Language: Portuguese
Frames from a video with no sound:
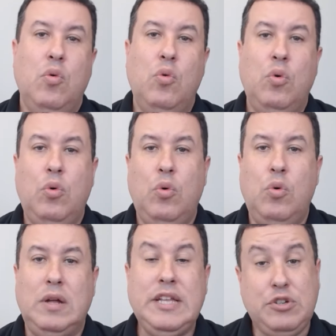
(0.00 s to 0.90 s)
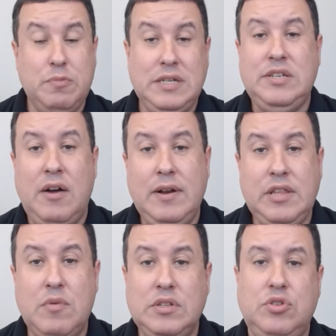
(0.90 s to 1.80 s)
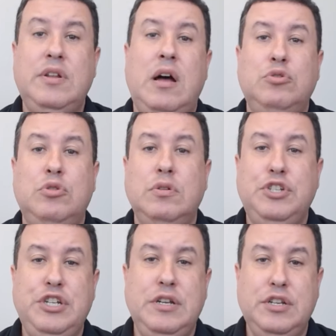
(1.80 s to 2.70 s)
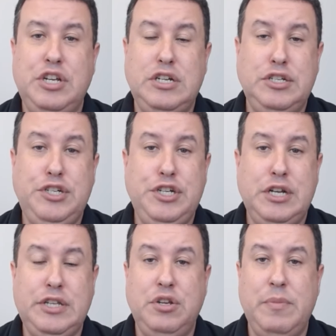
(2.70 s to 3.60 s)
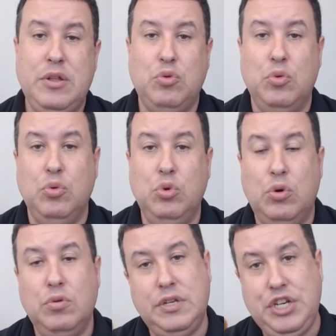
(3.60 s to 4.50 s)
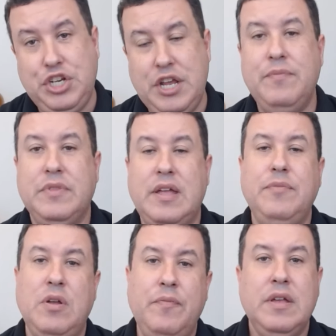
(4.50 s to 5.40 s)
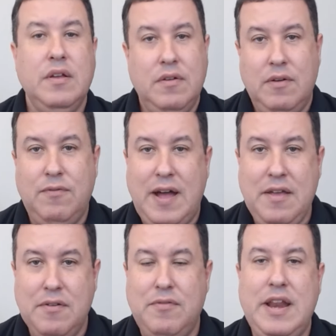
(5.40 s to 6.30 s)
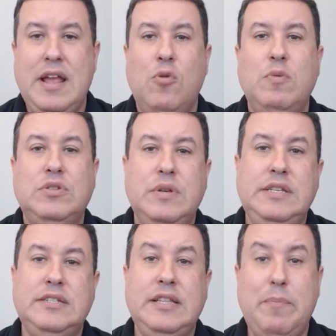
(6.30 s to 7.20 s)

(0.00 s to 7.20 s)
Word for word: O atendente comercial ele tem um adicional do, de, de, de atendimento no guichê, tá? Então, vai variar algumas coisinhas aí